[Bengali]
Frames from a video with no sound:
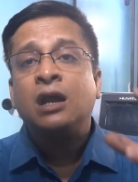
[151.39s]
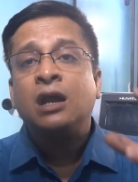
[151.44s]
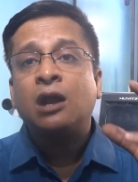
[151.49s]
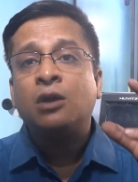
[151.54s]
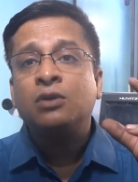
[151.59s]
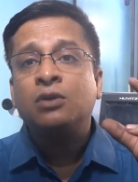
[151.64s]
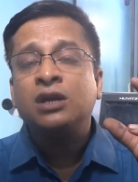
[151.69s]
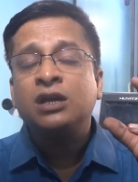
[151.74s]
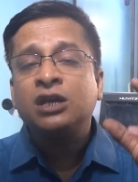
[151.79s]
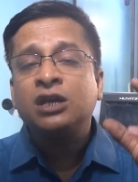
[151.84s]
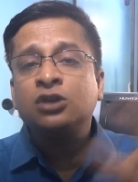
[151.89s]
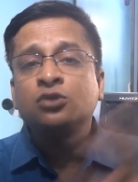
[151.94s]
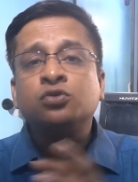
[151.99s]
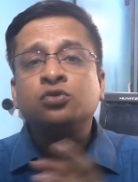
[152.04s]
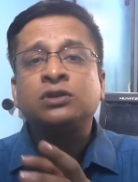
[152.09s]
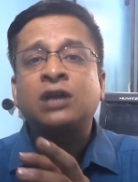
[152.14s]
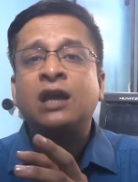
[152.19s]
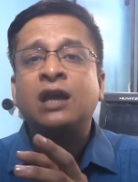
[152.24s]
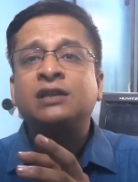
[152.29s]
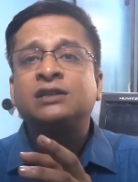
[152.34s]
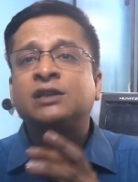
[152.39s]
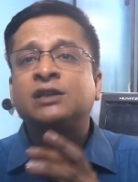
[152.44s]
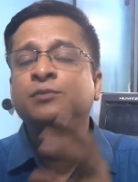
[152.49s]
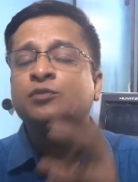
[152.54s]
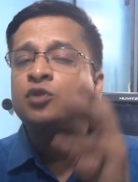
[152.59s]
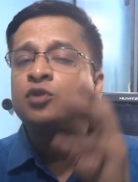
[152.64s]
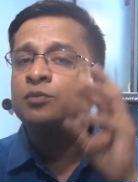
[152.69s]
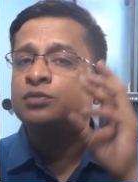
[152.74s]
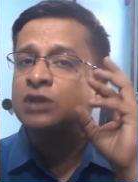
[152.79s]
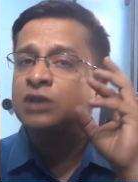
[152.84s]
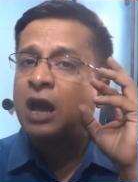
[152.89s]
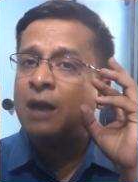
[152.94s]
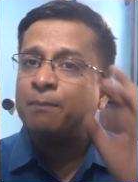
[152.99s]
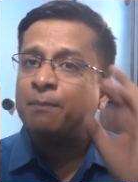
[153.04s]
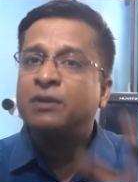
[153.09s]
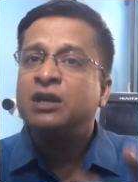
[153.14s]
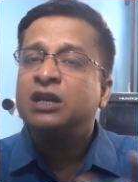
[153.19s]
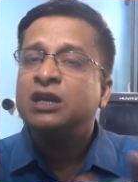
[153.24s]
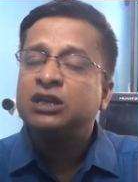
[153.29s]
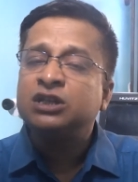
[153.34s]
কারণ কি কিছু সাইড সিমটমস
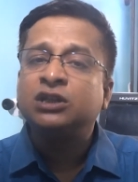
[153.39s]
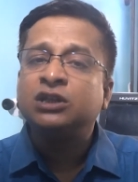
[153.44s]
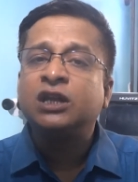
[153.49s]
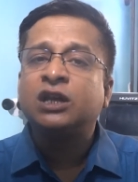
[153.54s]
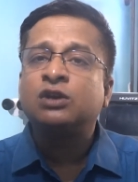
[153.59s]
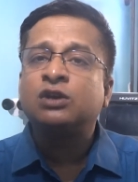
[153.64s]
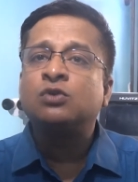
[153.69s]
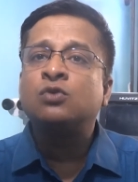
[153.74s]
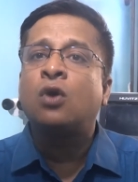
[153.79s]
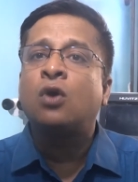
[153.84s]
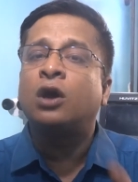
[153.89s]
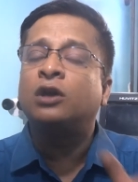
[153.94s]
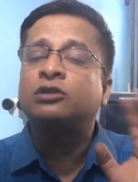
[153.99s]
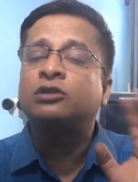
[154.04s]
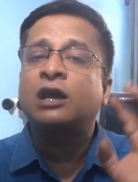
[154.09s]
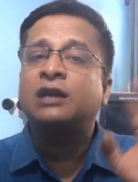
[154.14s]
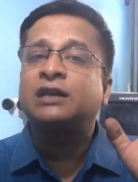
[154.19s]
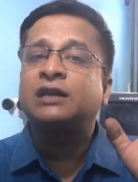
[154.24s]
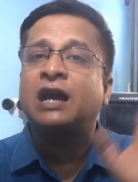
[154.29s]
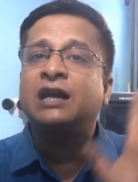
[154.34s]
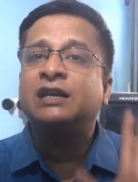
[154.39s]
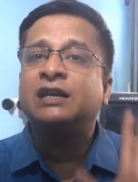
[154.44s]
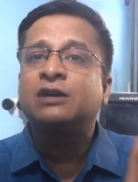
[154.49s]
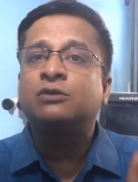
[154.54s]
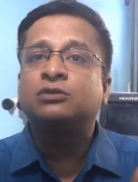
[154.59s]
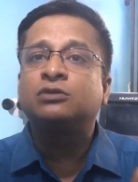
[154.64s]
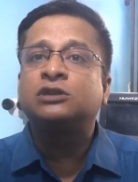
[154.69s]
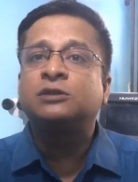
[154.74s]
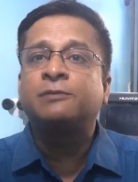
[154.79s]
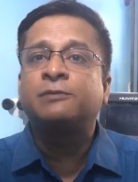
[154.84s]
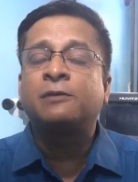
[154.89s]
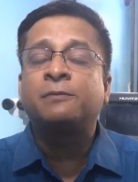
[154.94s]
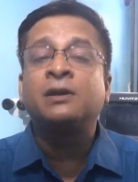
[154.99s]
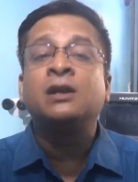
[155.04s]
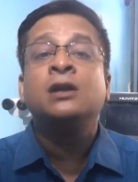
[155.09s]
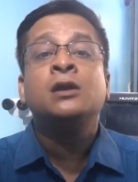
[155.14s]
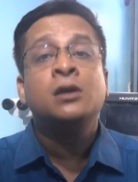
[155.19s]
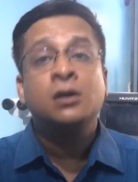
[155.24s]
আপনি নিজে দেখলেও হয়তো একটা আইডিয়া করতে পারবেন